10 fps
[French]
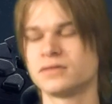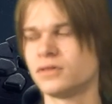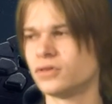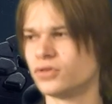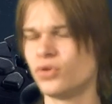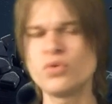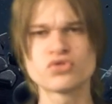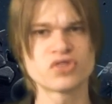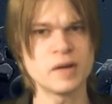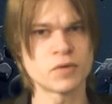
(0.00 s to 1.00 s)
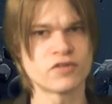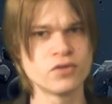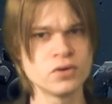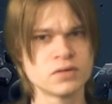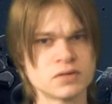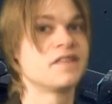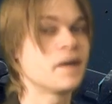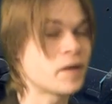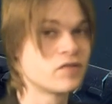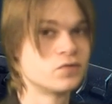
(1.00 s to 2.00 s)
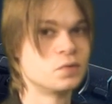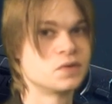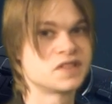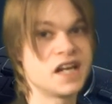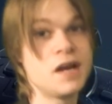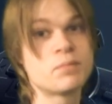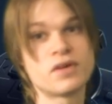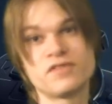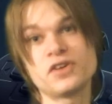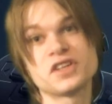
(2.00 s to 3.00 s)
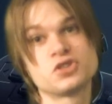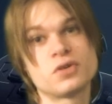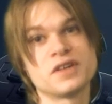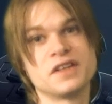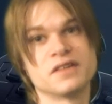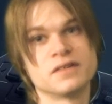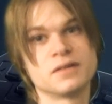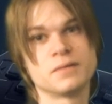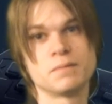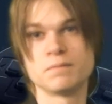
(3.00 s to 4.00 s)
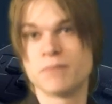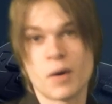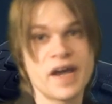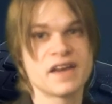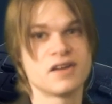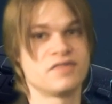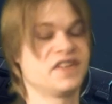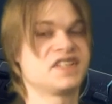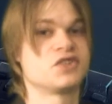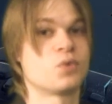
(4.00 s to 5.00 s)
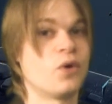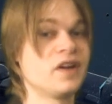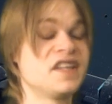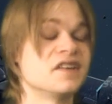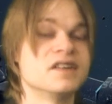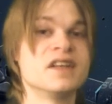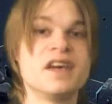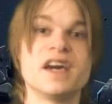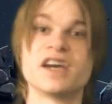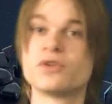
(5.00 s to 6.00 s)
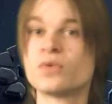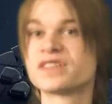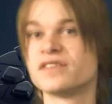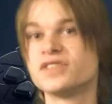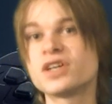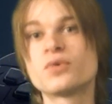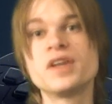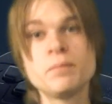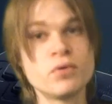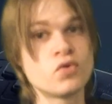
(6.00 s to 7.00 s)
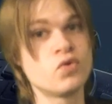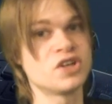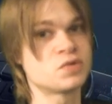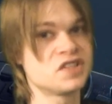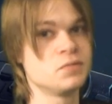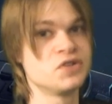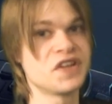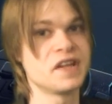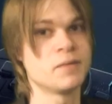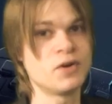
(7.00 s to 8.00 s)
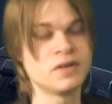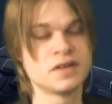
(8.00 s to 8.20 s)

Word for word: Euh, non, totalement faux. D'après vous, quel est le point fort des jeux en ligne Bah ouais, le fait qu'ils soient en ligne. Et donc ça veut dire qu'on est beaucoup à jouer simultanément.